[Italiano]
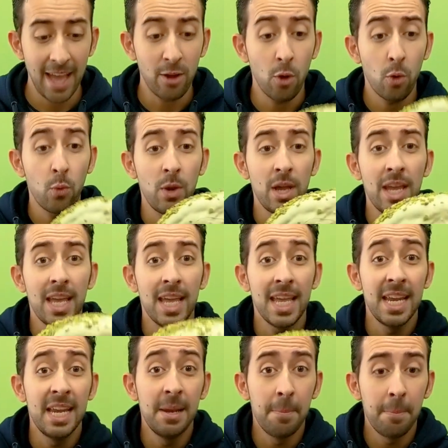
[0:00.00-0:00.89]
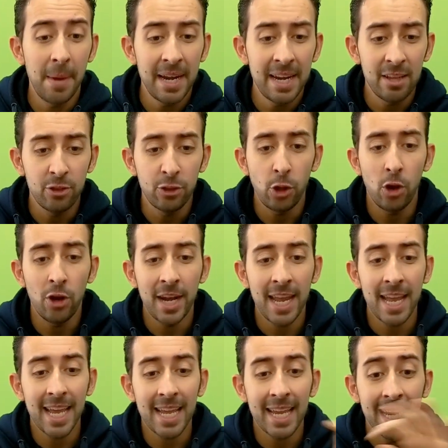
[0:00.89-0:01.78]
Ecco qui il
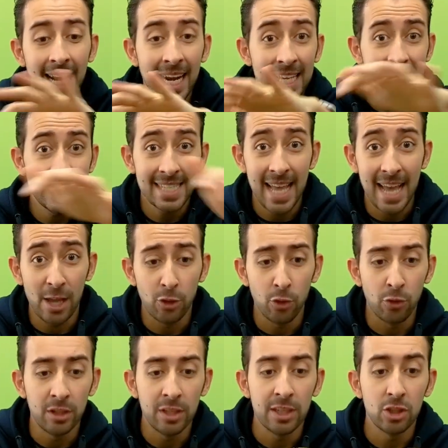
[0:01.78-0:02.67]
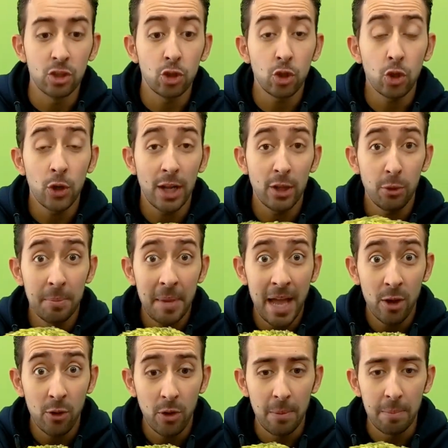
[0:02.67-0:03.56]
panettone glassato in cioccolato
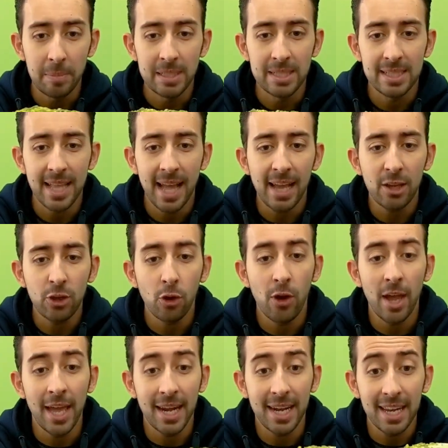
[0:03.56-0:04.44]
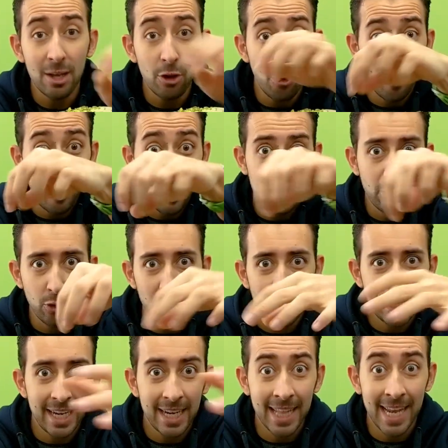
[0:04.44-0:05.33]
bianco al pistacchio e
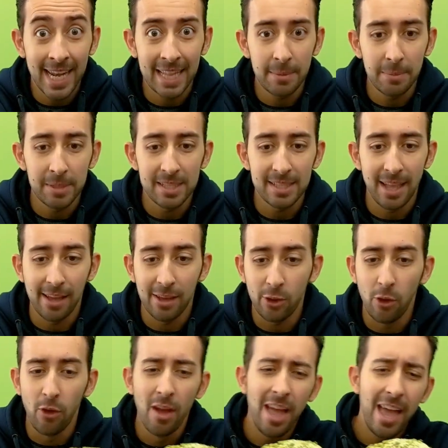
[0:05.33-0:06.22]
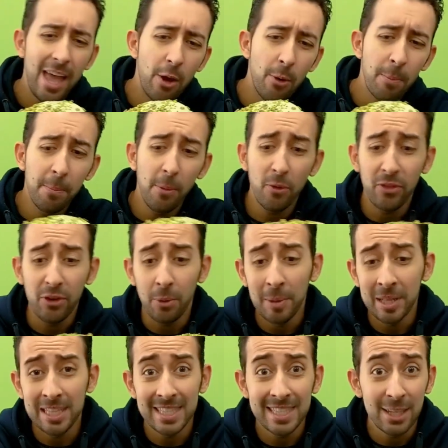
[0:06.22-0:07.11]
ricoperto di granella di pistacchio. È un po'
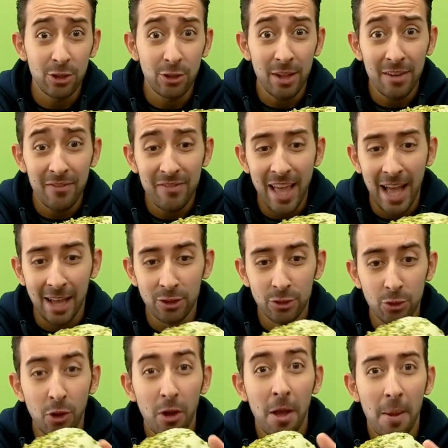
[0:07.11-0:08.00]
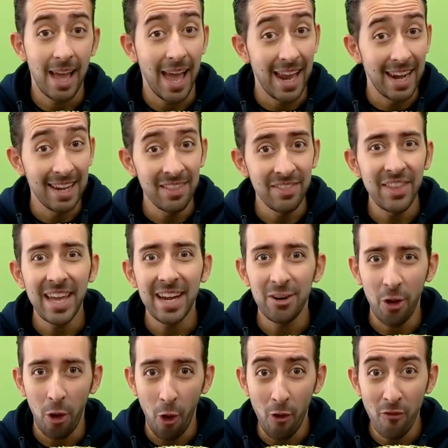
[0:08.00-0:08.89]
traumatizzato dal viaggio.
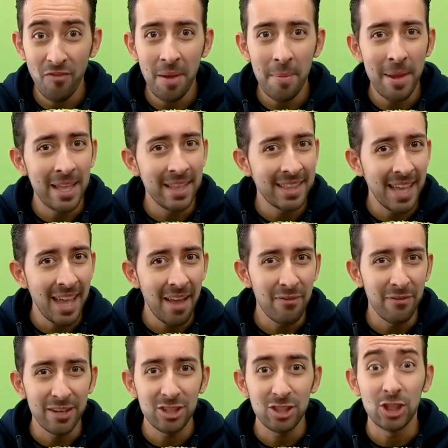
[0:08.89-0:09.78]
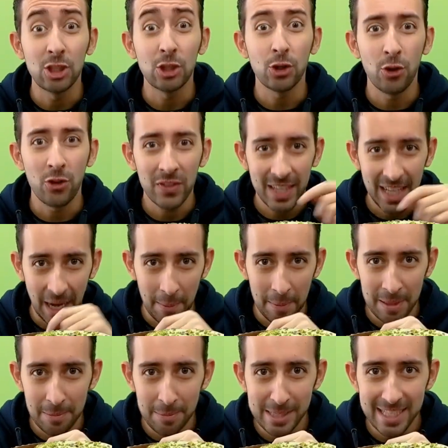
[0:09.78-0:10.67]
All'interno ovviamente è farcito con
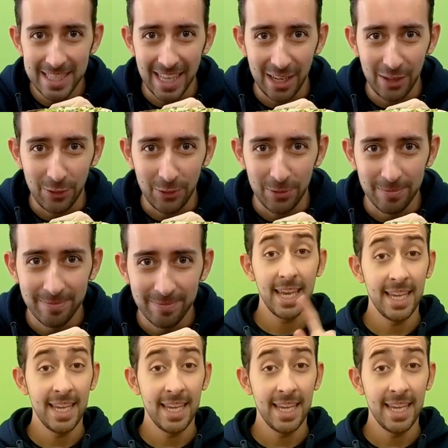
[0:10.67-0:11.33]
crema di pistacchio.